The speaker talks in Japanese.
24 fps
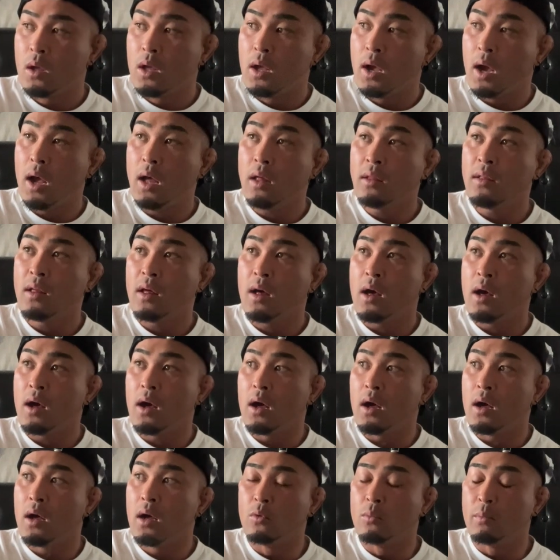
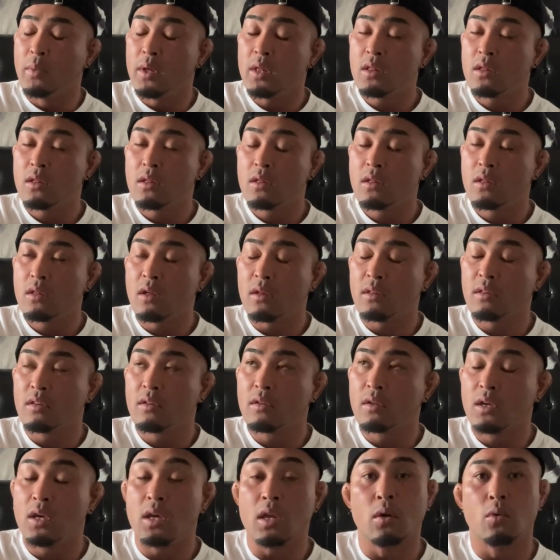朝、めっちゃ
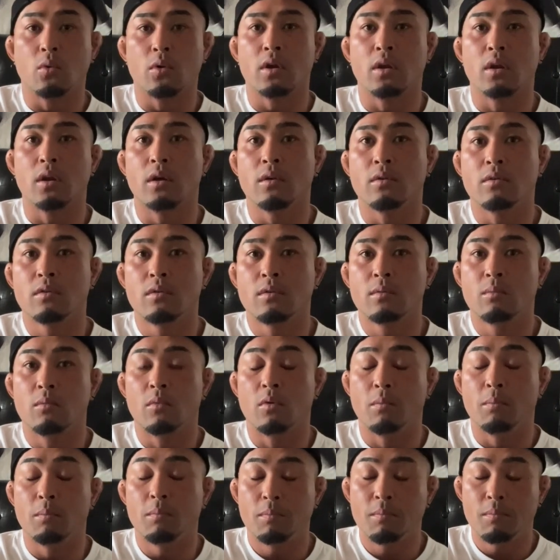スッキリ起きれる。も
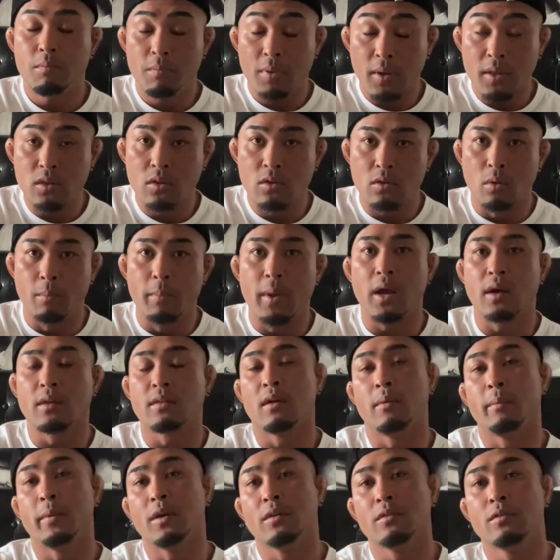う、パッと目が
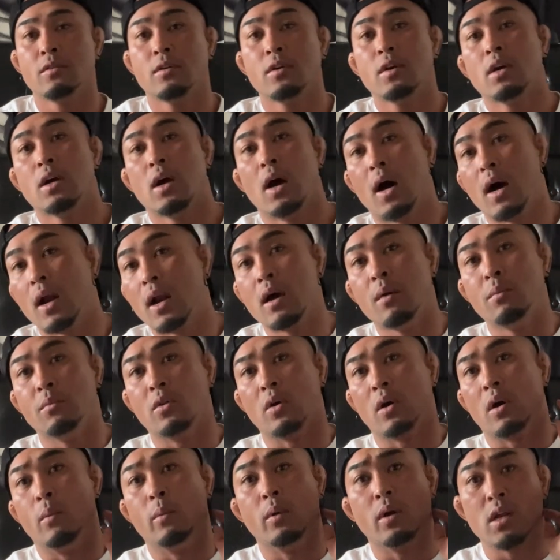覚める。アラーム
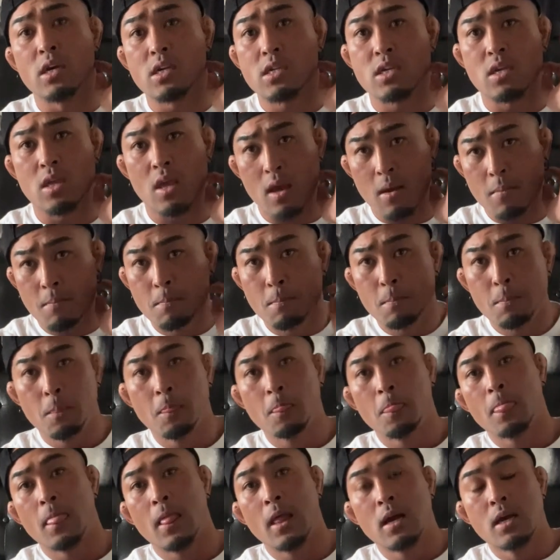とかもなしで。
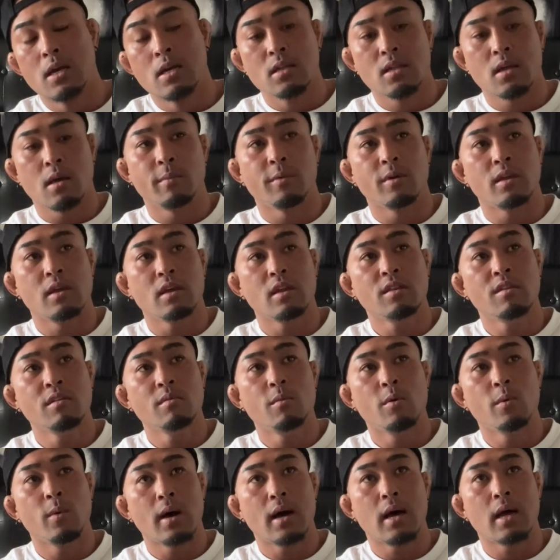しかもいつ
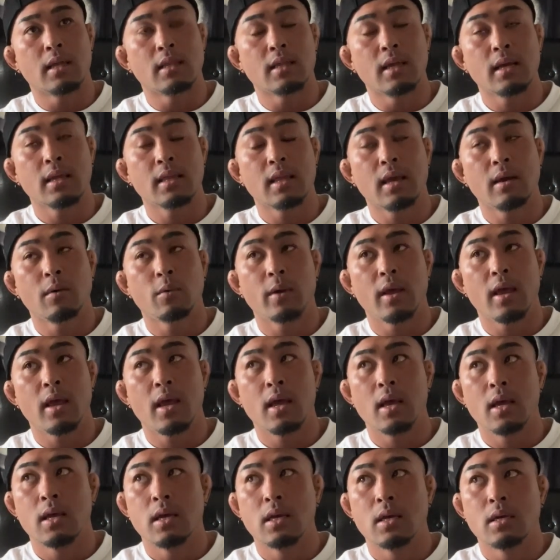もはだいたい
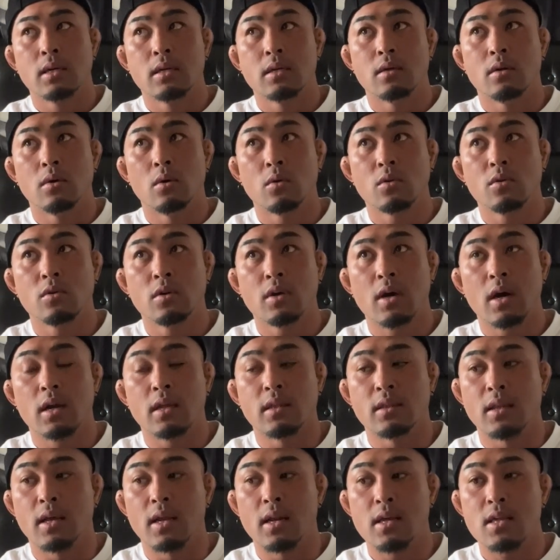俺6から
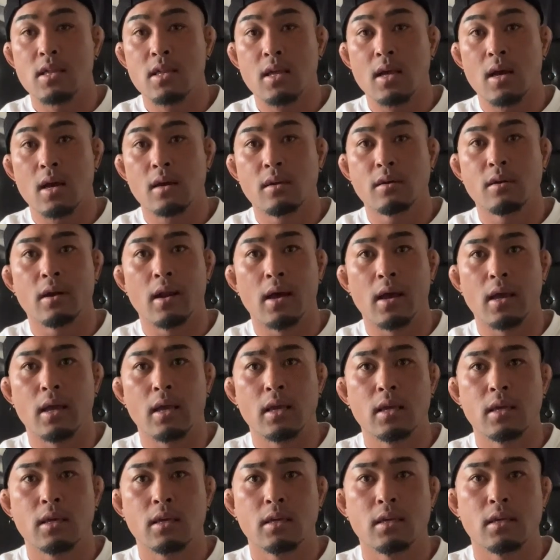7時間ぐら
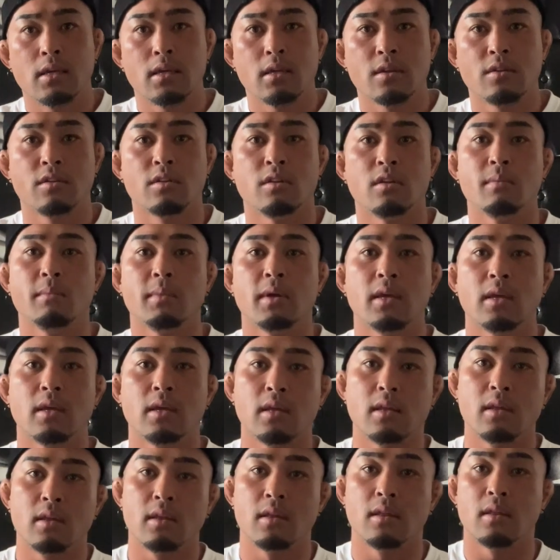い睡
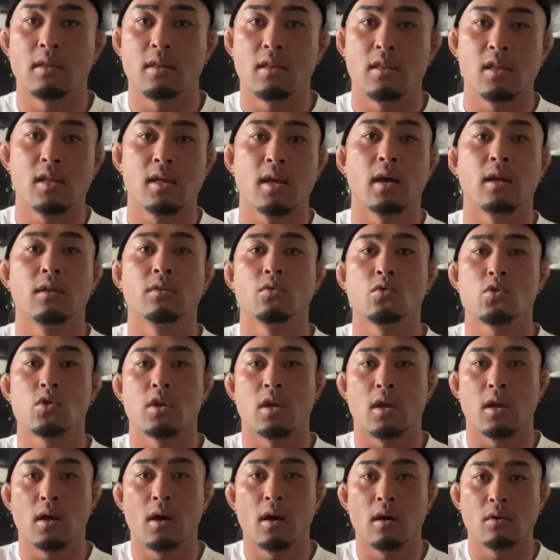眠時間として
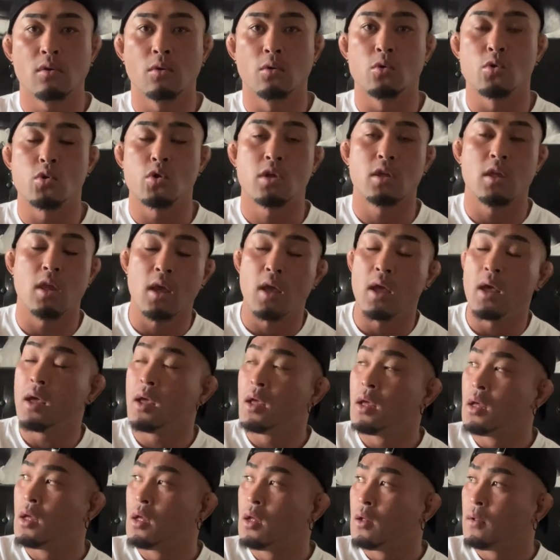確保して
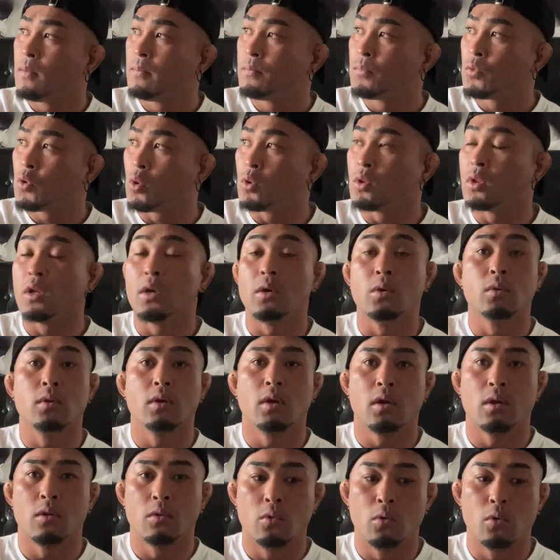撮ってるんだ
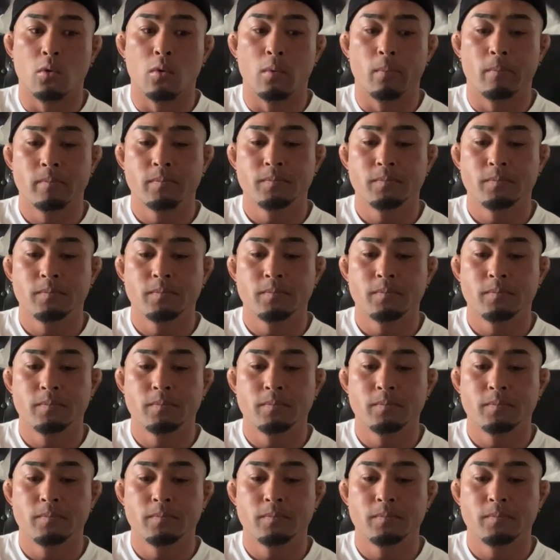けど、も